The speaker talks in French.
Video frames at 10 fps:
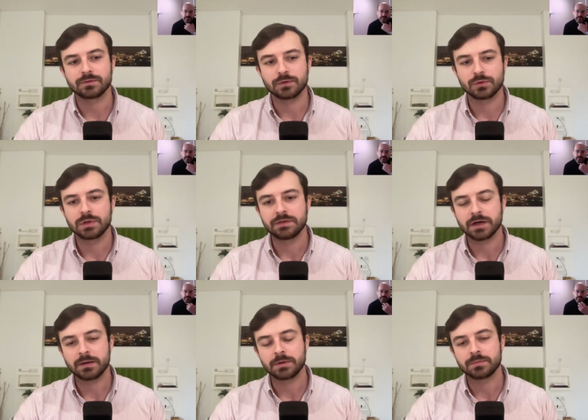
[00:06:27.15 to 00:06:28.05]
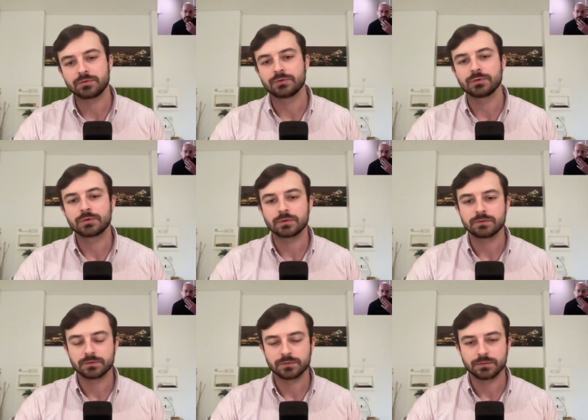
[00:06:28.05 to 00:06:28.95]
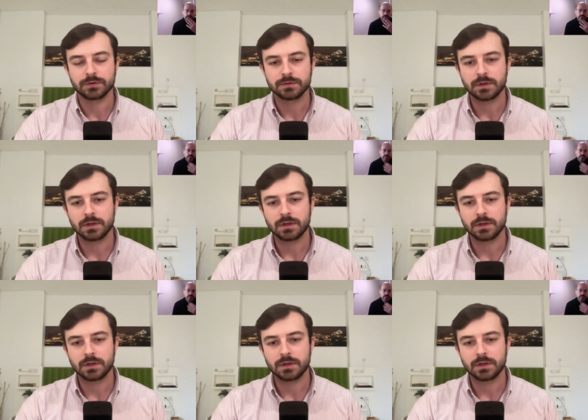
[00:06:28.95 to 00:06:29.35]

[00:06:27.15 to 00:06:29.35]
vendre le livrable plutôt que de vendre son temps.